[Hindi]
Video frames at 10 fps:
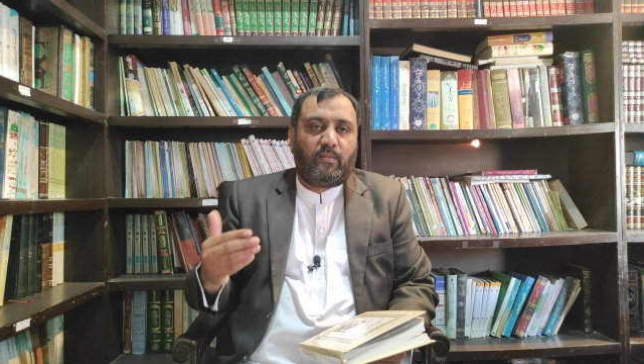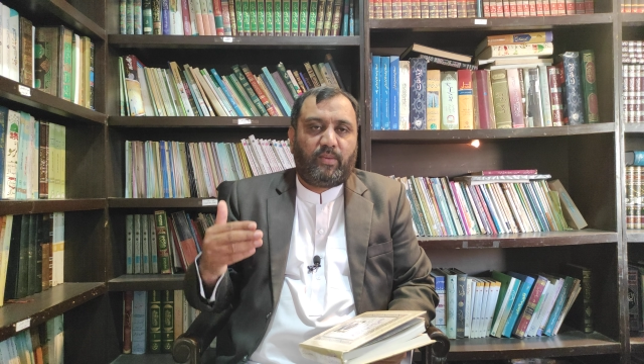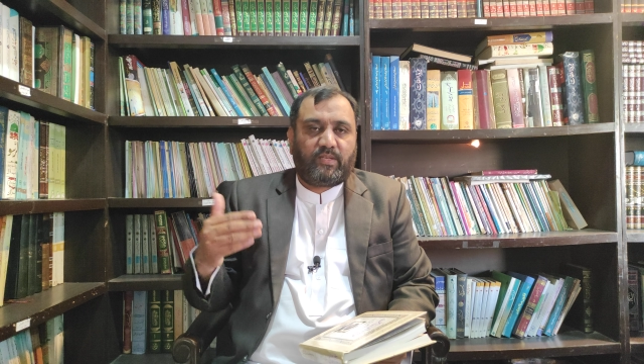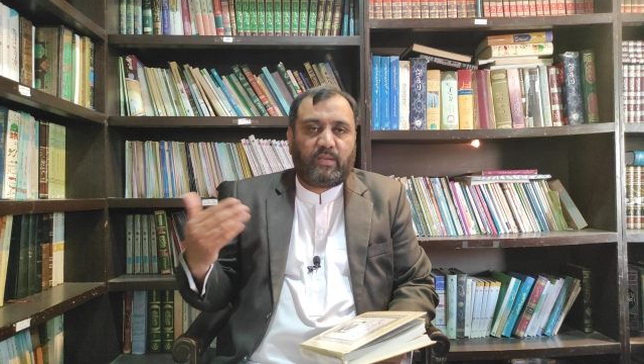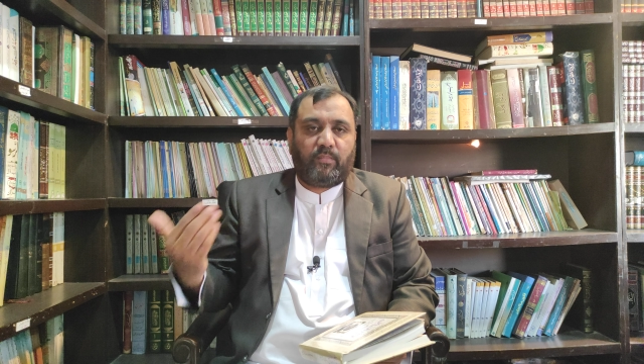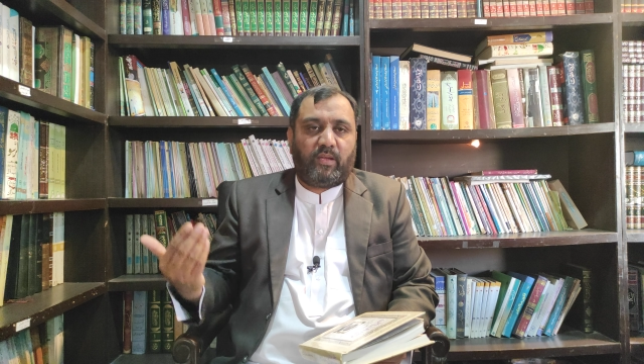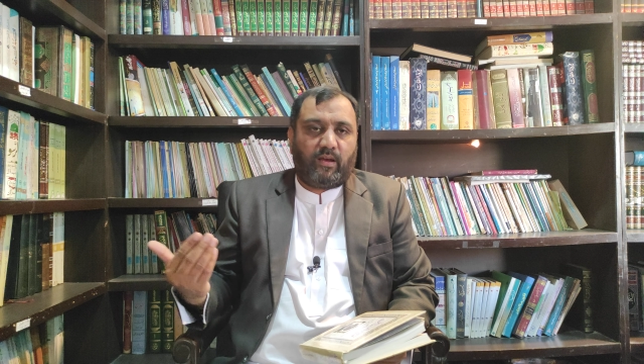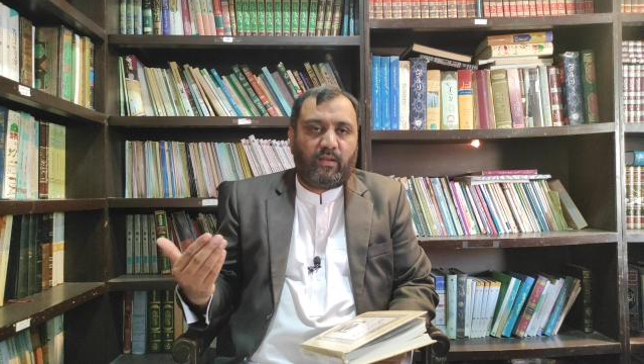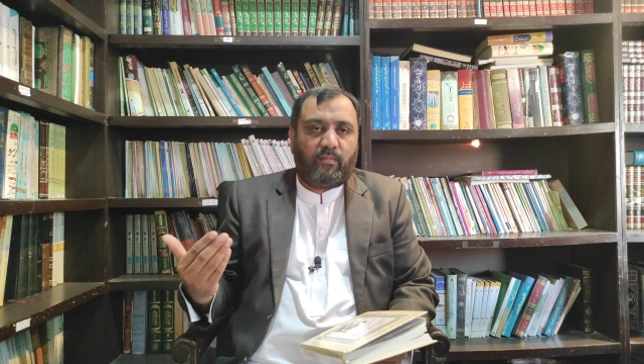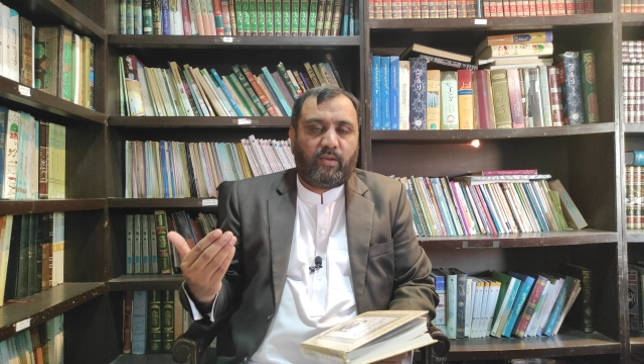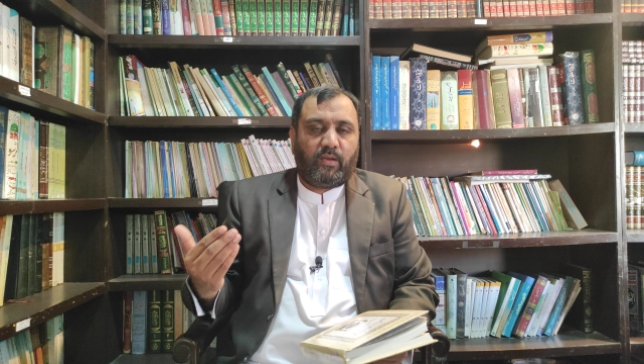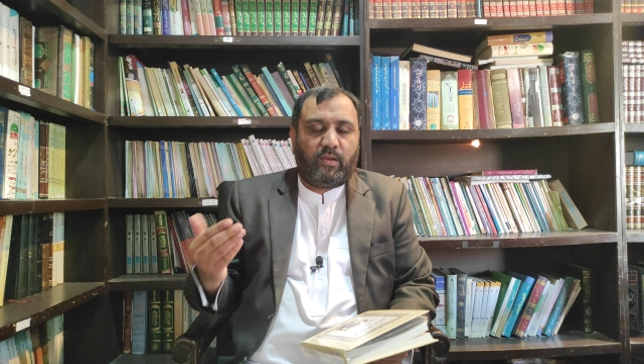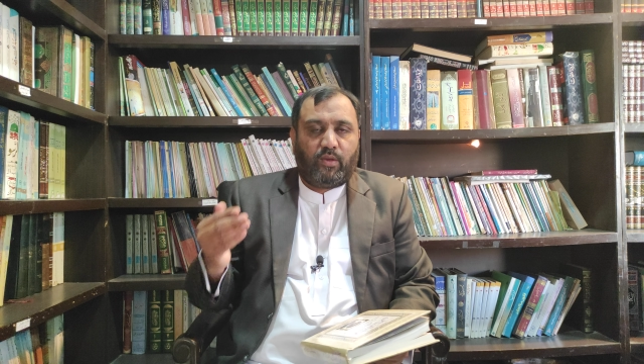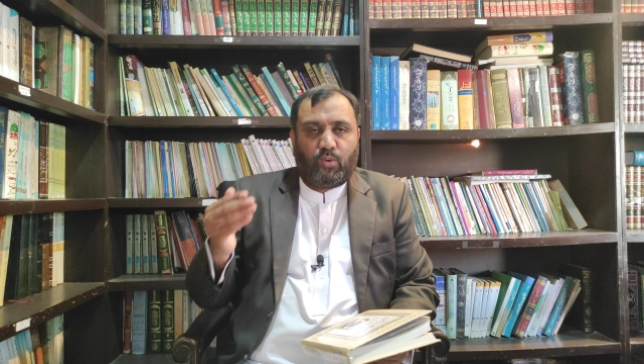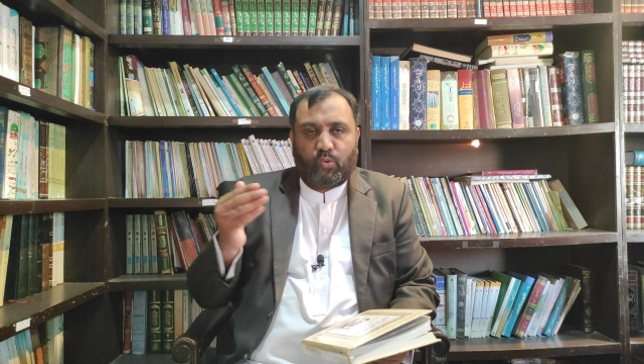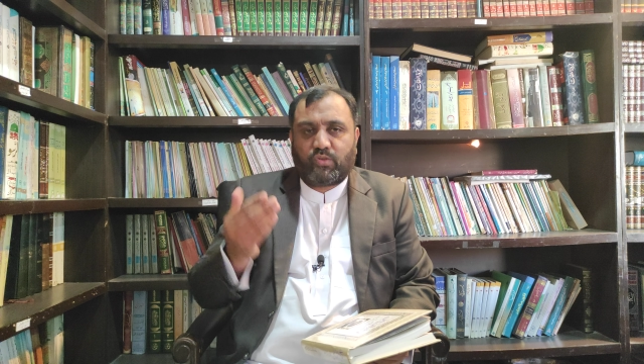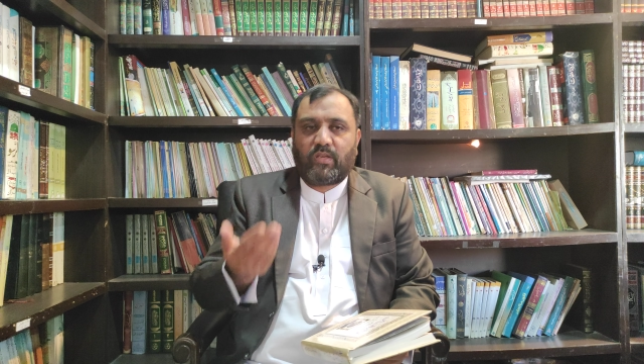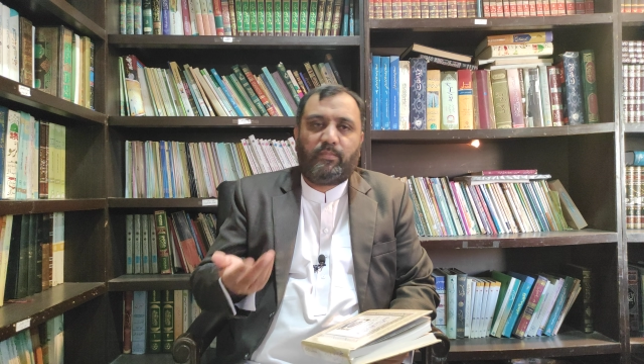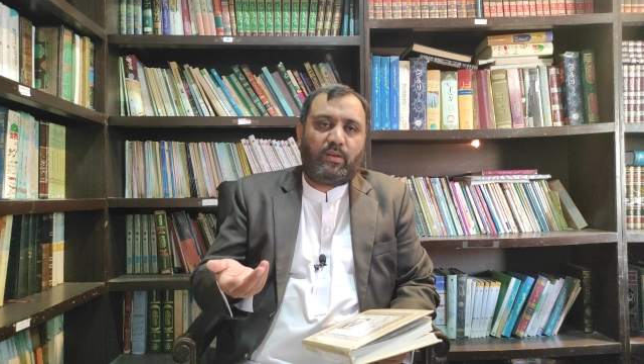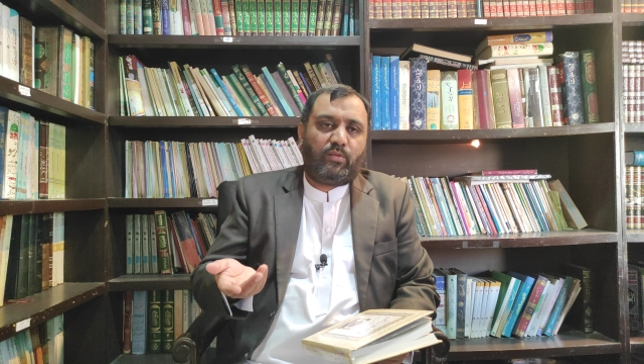पिछले बयान में
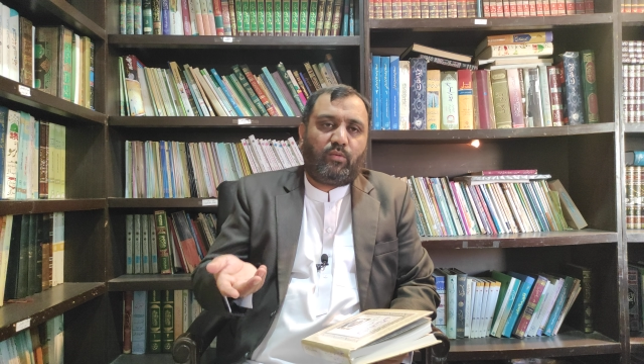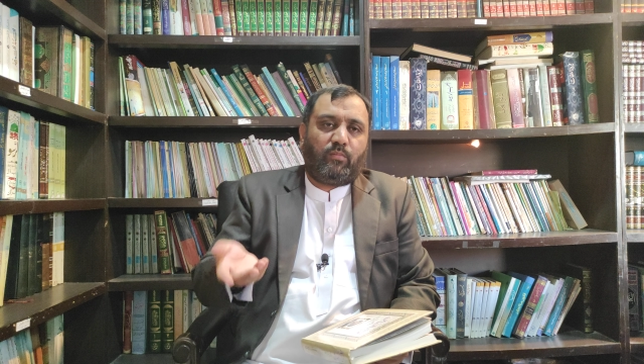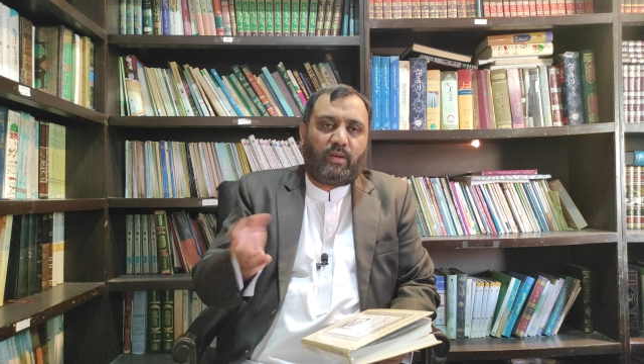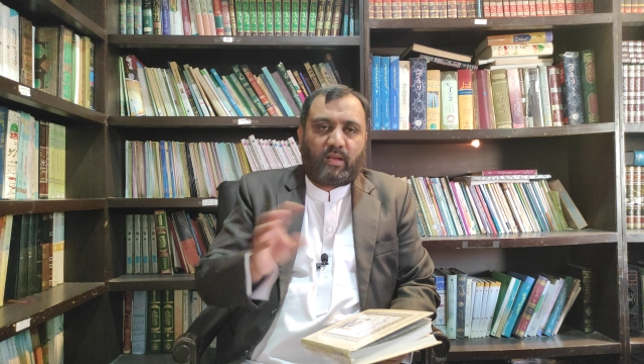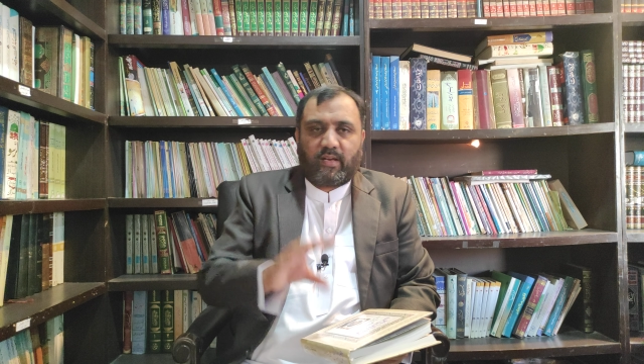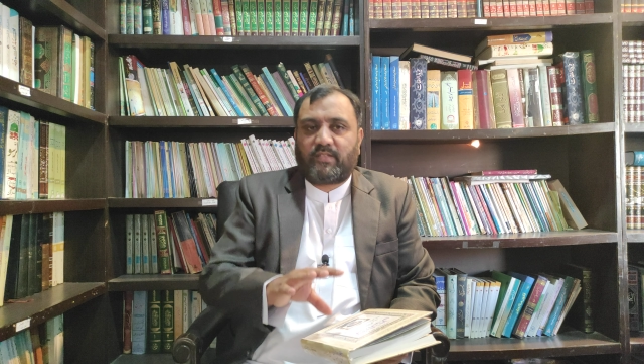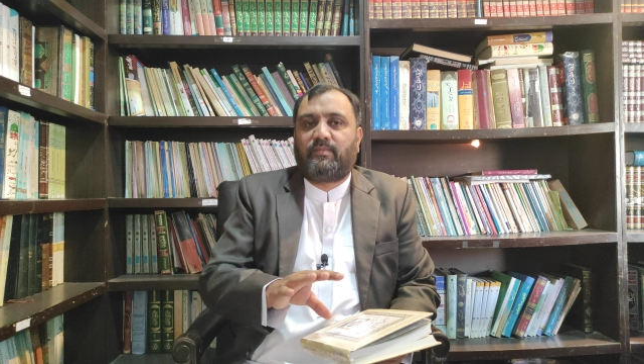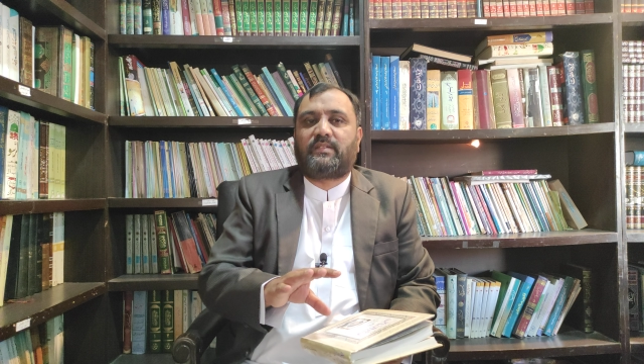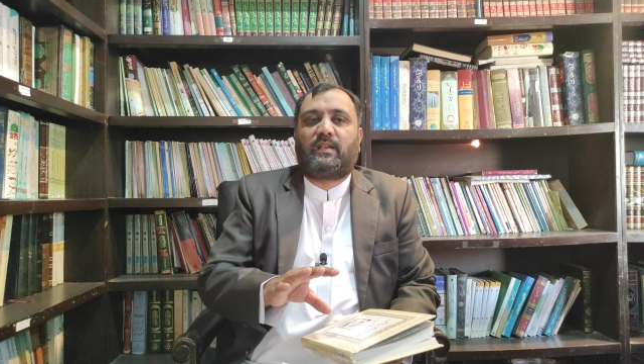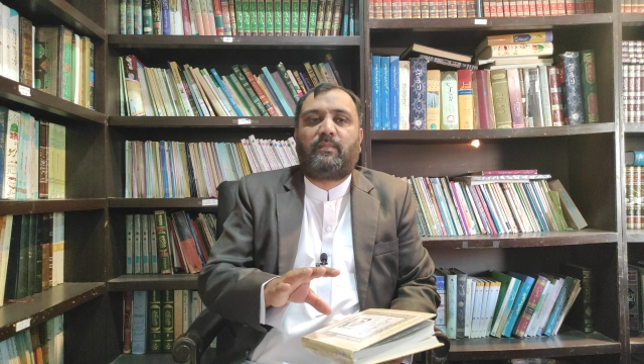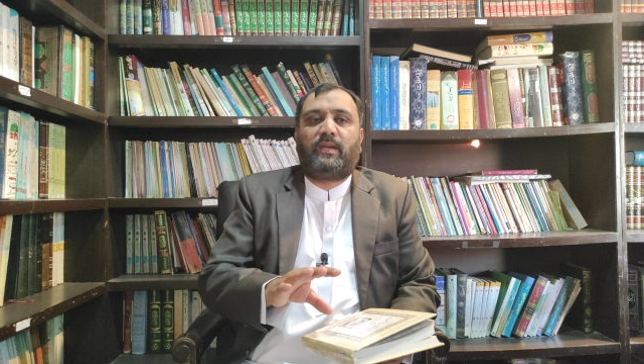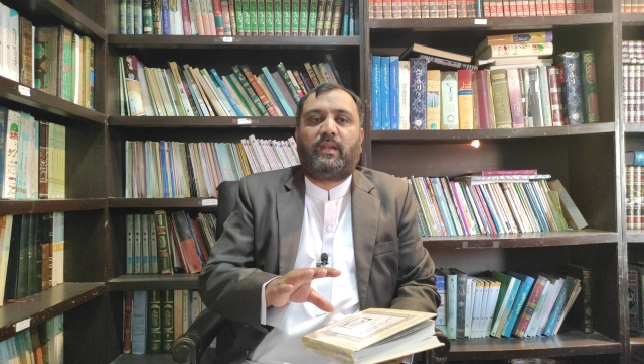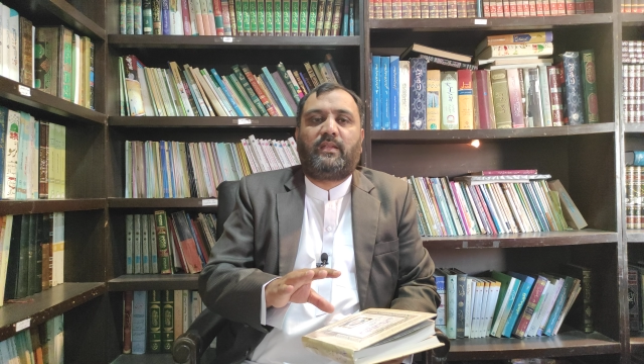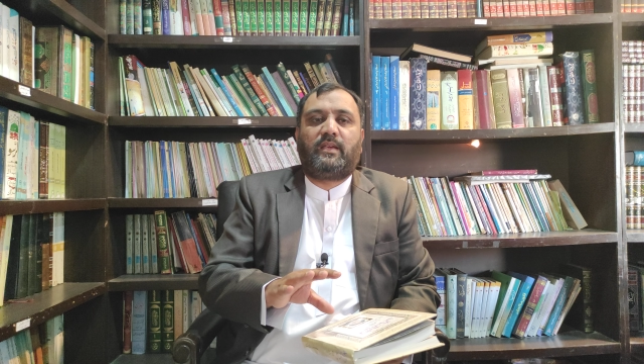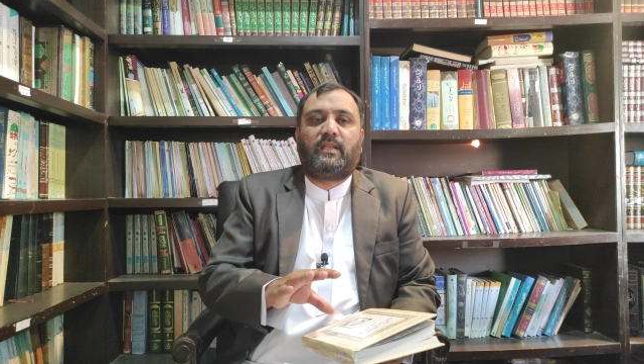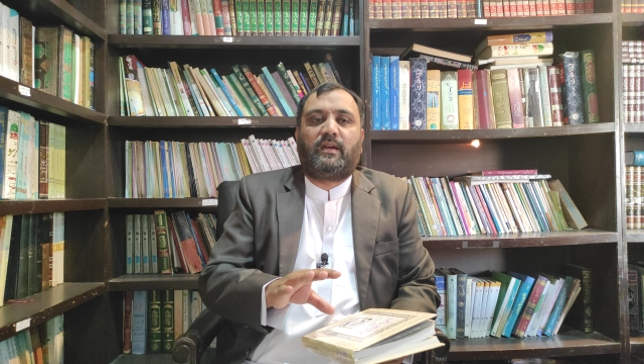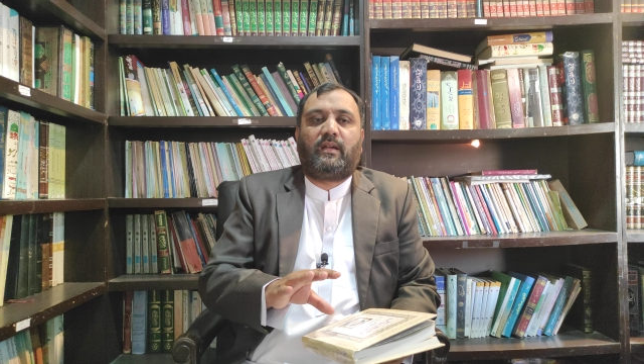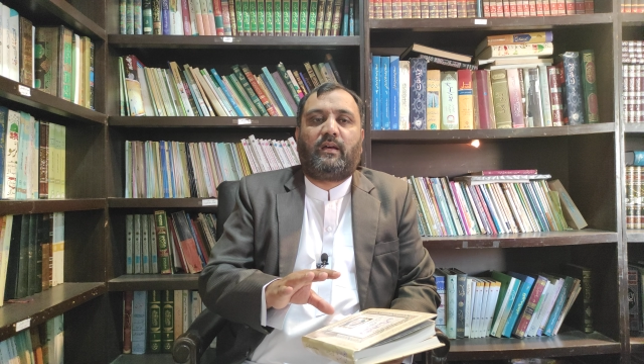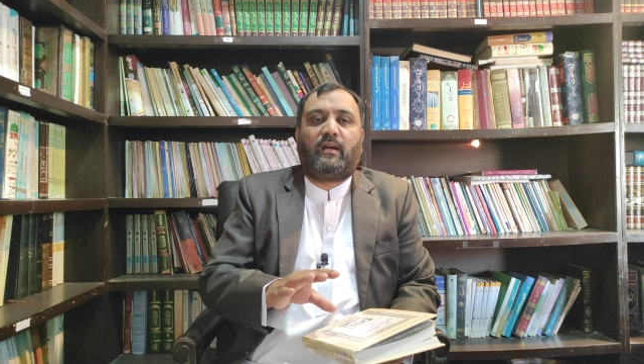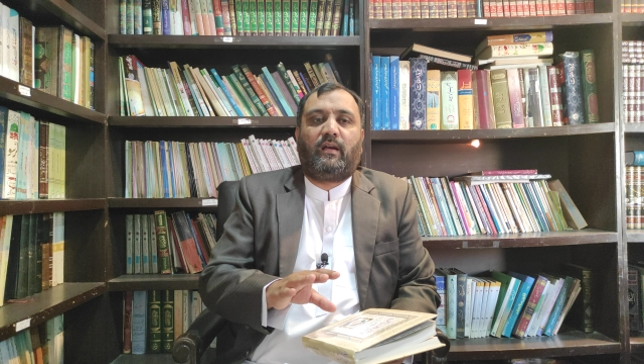उसके बिल्कुल बरअक्स मसला बयान किया जा
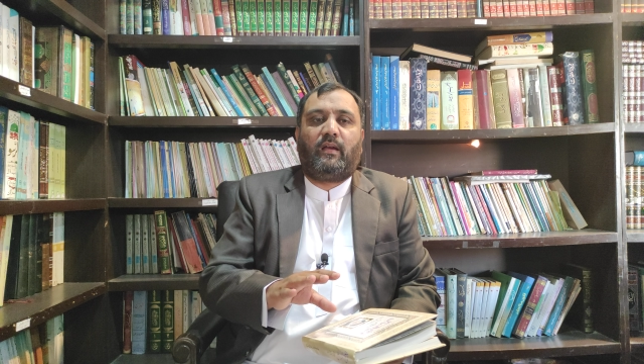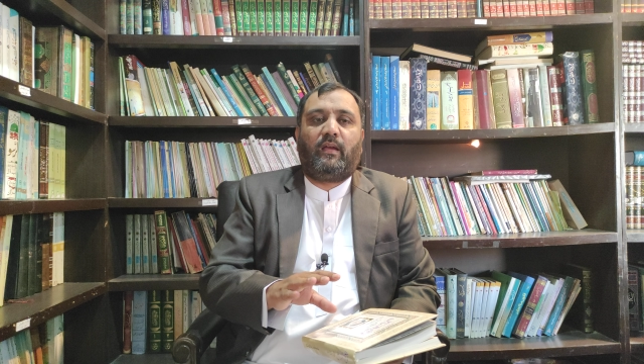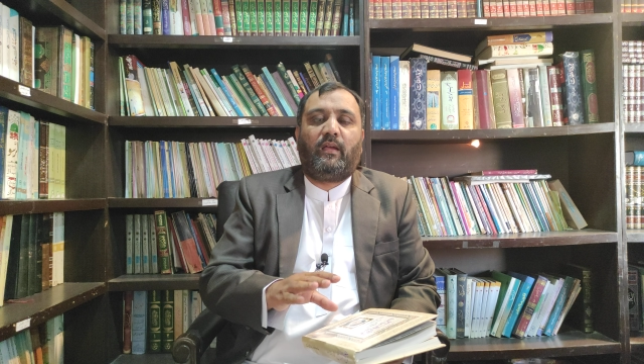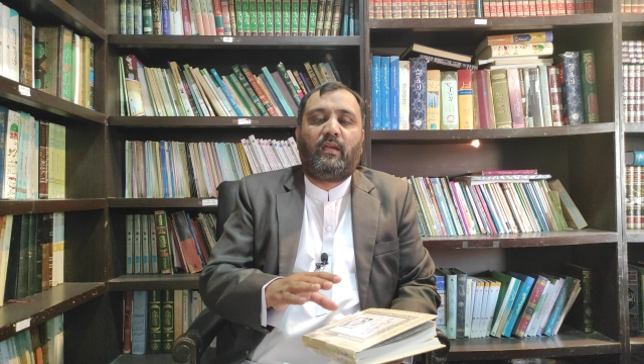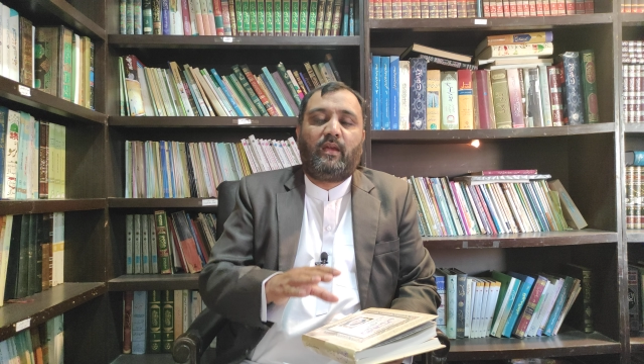रहा है